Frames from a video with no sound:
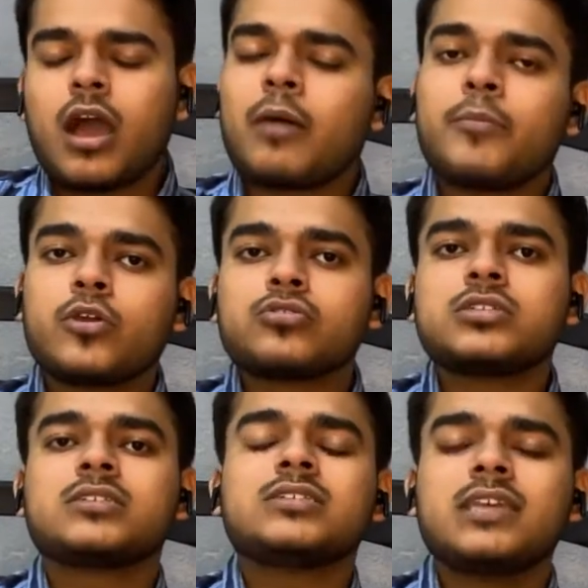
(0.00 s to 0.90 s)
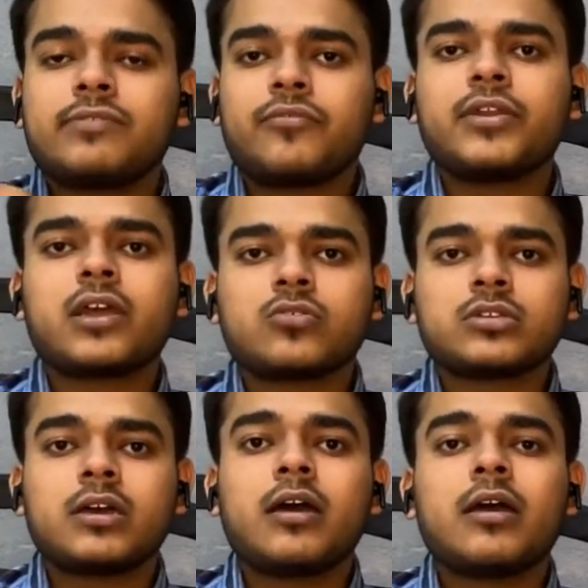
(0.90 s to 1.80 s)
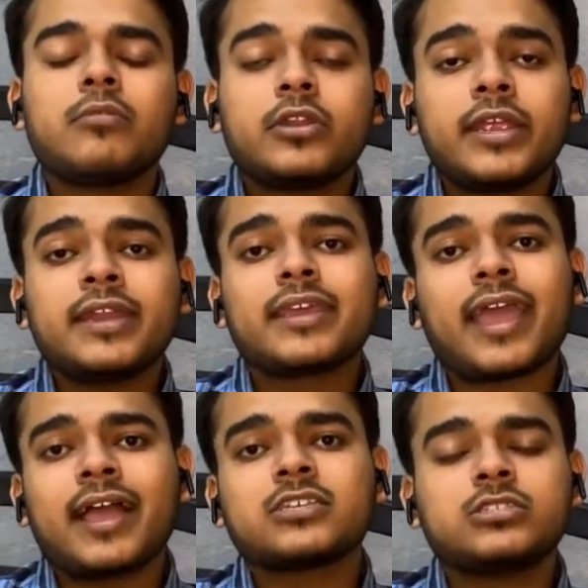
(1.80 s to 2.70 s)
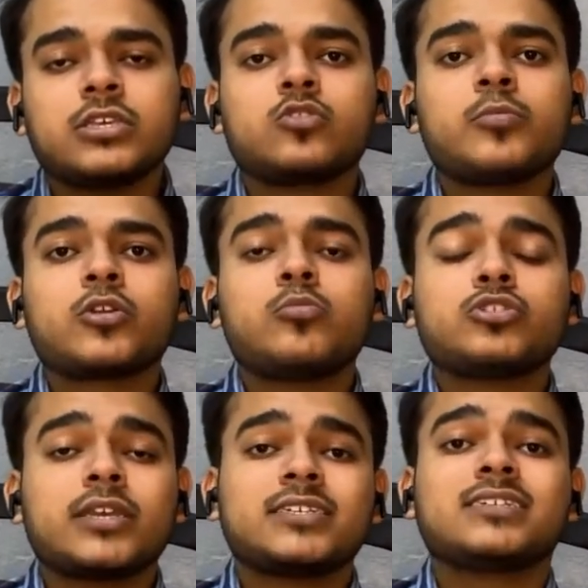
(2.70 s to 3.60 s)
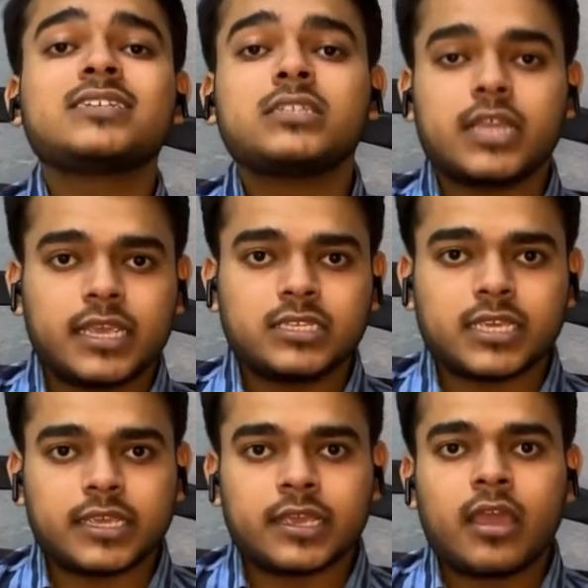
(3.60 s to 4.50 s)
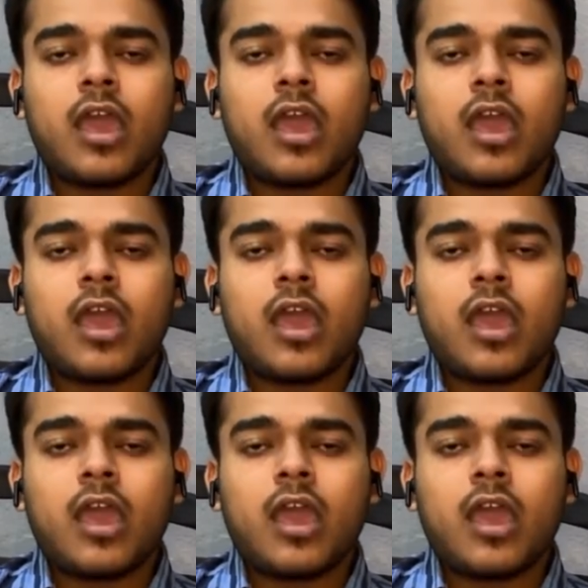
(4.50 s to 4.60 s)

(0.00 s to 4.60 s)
आप मेरे को सिक्सटी या फिफ्टी थाउजेंड का इन कैश दे दो मेरे को मुझे एसेसरीज नहीं चाहिए